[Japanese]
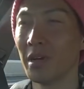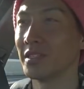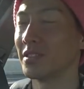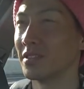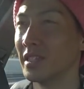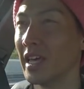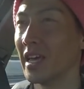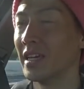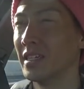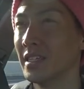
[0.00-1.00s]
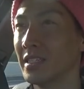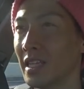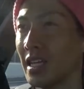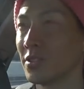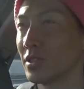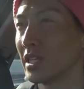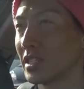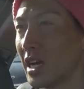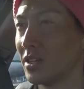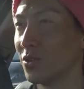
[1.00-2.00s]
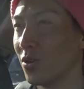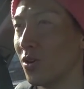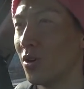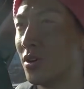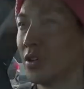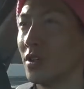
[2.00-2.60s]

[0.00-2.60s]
まっすぐで、あそこ確か音を